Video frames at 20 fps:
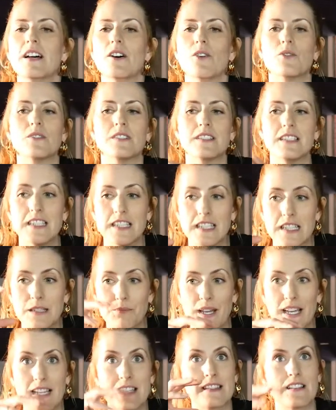und die
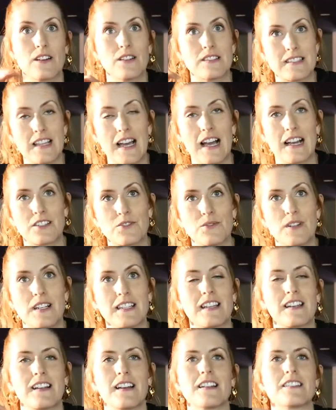Bands aus der aktuellen
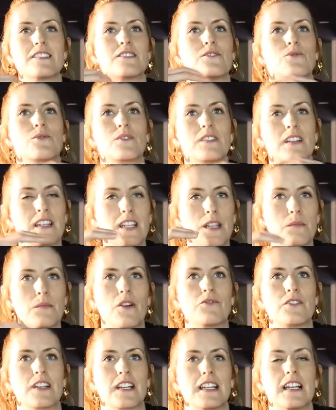Generation dann eben
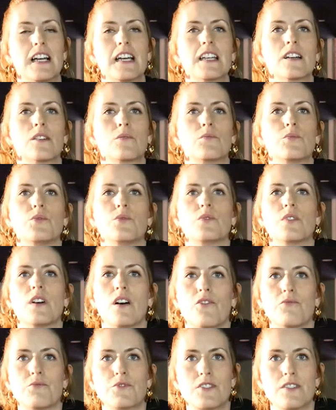auf einer kleineren Bühne
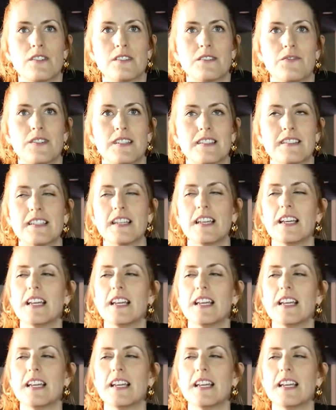auf dem Schlossfest.